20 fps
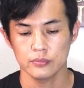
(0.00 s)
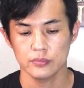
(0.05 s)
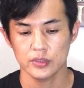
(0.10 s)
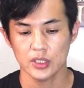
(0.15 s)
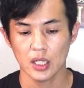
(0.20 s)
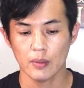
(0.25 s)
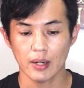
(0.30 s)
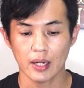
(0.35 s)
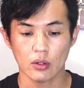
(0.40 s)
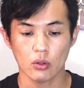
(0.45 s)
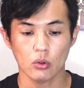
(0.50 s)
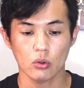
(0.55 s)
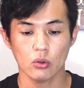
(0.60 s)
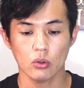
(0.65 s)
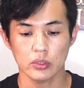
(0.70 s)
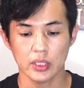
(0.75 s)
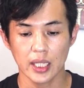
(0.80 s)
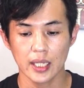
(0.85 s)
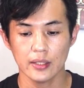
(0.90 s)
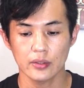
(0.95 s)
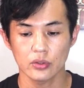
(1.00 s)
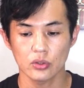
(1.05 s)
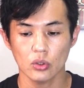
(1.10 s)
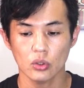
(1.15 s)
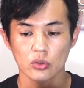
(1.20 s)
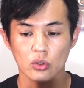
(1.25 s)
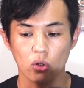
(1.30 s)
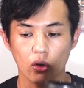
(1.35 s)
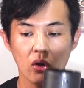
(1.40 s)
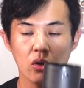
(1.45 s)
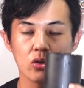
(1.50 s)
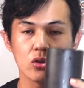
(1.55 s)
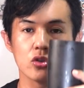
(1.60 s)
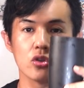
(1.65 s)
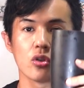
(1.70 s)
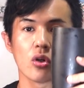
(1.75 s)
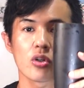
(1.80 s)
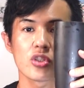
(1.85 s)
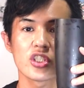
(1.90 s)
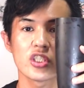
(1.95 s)
では、ここで喉を
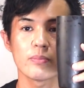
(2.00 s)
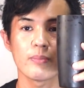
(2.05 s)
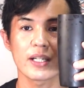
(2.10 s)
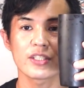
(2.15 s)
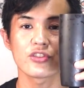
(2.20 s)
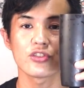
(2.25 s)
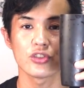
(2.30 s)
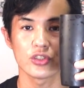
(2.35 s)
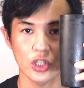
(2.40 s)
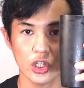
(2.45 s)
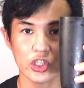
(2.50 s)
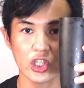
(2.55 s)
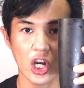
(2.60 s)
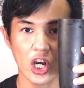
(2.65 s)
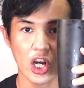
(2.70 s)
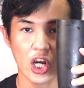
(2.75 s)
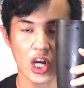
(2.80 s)
潤しますよと。